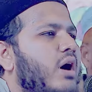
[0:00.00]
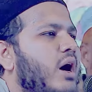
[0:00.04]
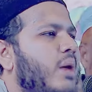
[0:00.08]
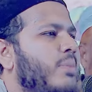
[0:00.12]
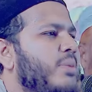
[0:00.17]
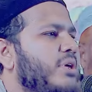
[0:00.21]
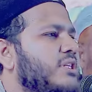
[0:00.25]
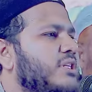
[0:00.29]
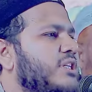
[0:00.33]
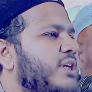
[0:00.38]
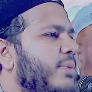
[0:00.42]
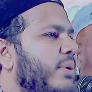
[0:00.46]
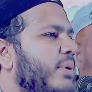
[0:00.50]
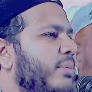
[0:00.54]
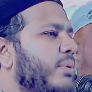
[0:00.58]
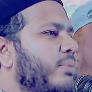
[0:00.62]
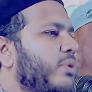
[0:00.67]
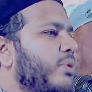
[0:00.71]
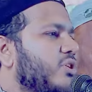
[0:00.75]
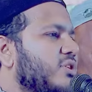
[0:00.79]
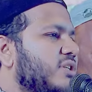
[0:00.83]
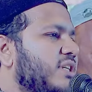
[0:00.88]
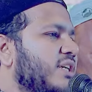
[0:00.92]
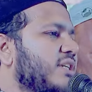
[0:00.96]
আমি যেভাবে
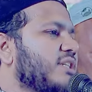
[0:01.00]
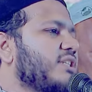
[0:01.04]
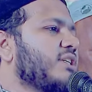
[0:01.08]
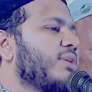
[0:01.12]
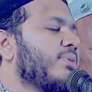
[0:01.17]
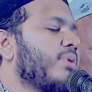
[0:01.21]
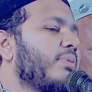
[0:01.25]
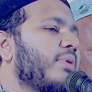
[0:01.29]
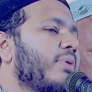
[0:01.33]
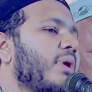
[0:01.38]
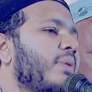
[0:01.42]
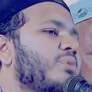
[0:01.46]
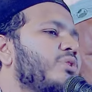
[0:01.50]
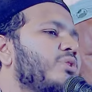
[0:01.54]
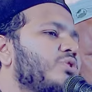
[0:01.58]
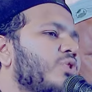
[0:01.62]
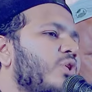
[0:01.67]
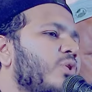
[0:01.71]
মন চাই সেভাবে আমি